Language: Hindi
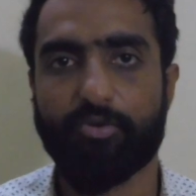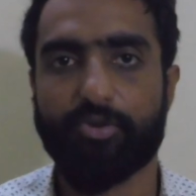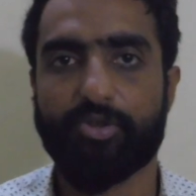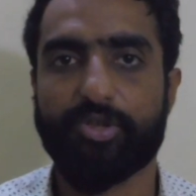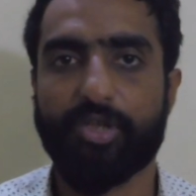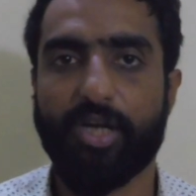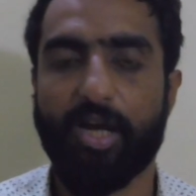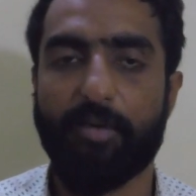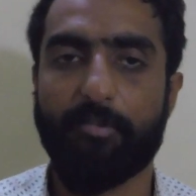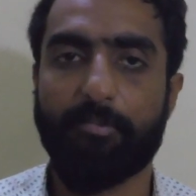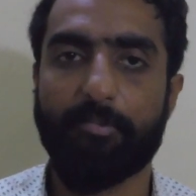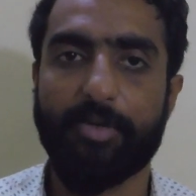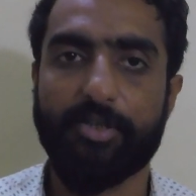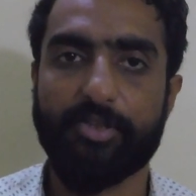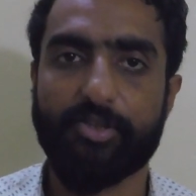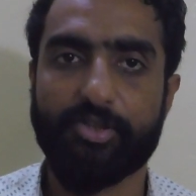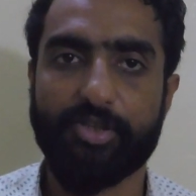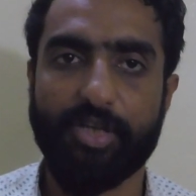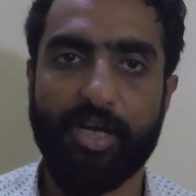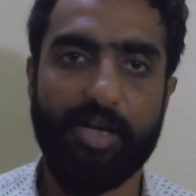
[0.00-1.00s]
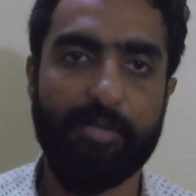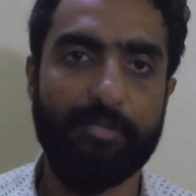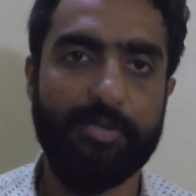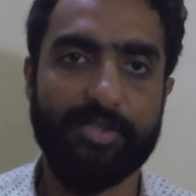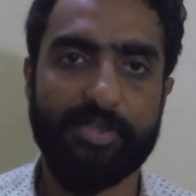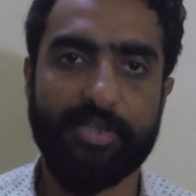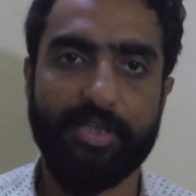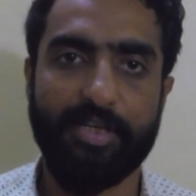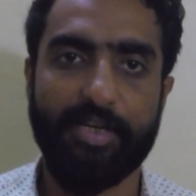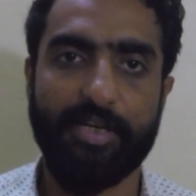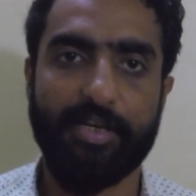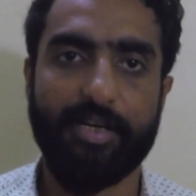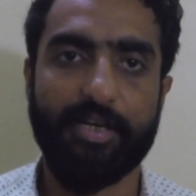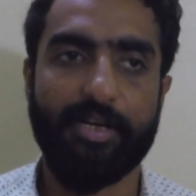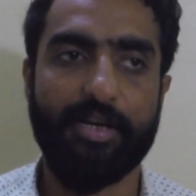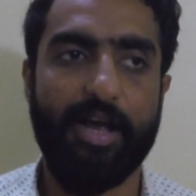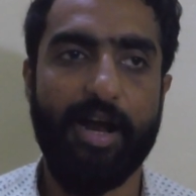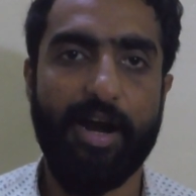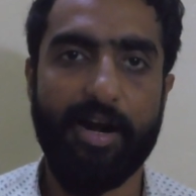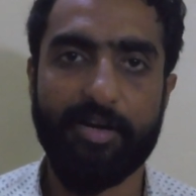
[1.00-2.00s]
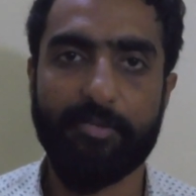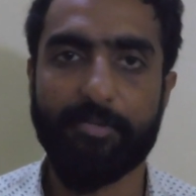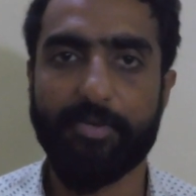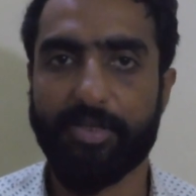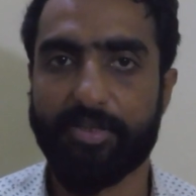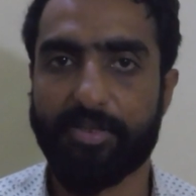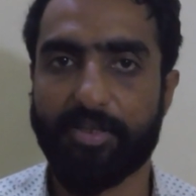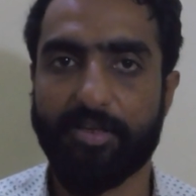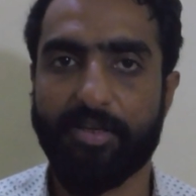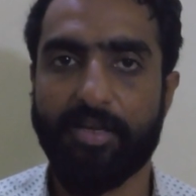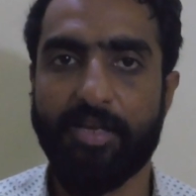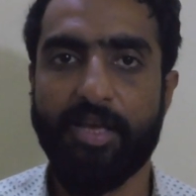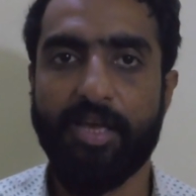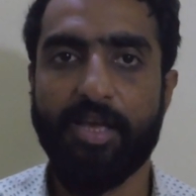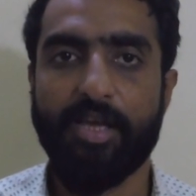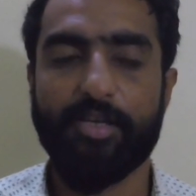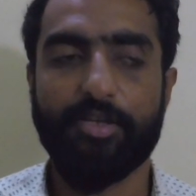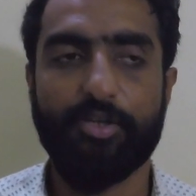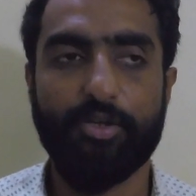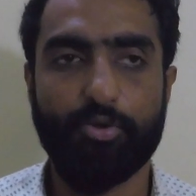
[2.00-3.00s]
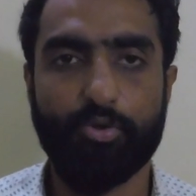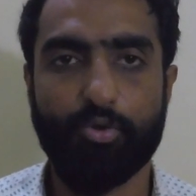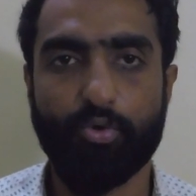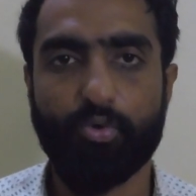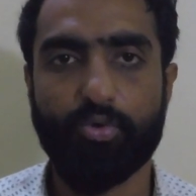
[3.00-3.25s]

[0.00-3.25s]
और शाम में चार बजे से लेकर आठ बजे तक ये